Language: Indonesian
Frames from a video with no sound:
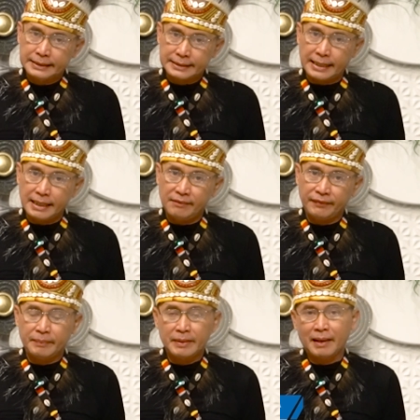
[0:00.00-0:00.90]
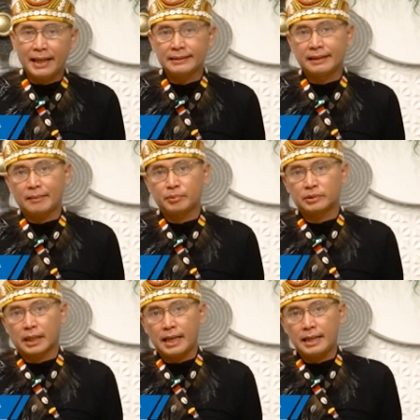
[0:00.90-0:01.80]
Saya Febi Mahendra
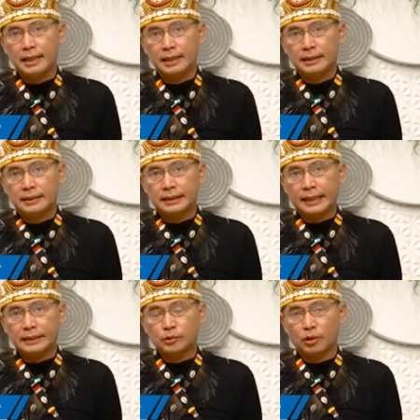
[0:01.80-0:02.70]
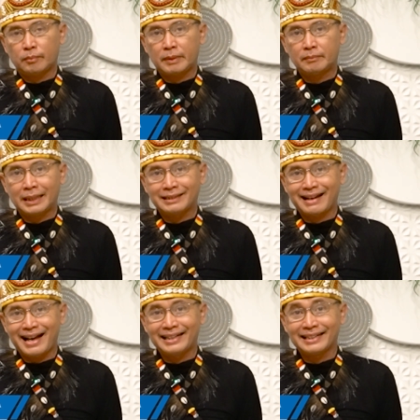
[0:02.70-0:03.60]
Putra, Direktur
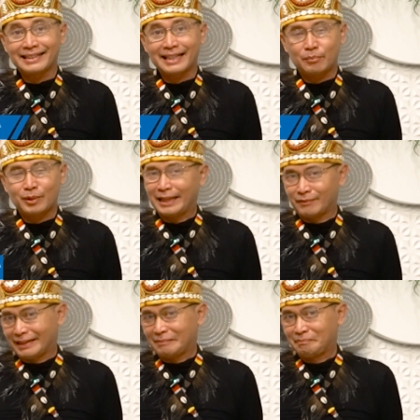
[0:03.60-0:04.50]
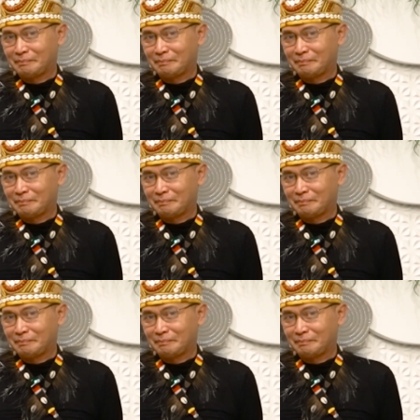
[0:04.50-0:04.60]
Pemberitaan Tribun Network.